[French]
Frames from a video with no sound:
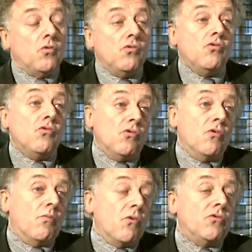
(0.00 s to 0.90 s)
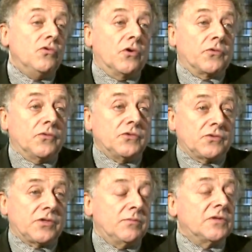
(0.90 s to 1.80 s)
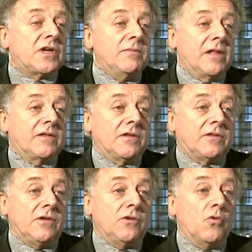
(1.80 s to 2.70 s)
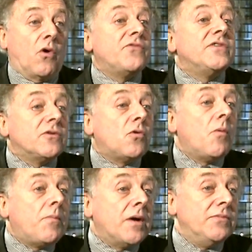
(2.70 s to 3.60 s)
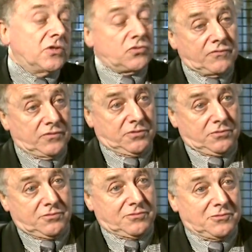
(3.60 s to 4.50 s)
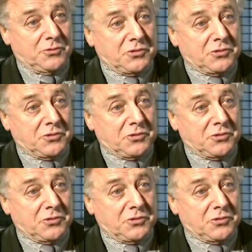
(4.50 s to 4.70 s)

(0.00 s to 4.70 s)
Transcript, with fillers: où euh, beaucoup d'entre eux sont également très maltraités et ne reviendront pas bien souvent de,